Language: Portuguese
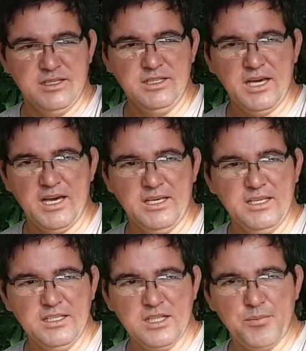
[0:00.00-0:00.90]
E
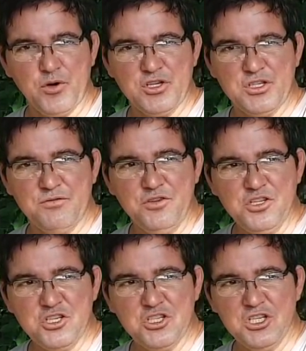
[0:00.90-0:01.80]
aí, depois de
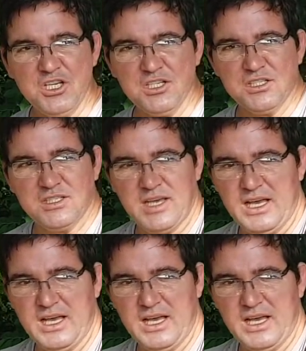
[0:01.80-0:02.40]
20 dias,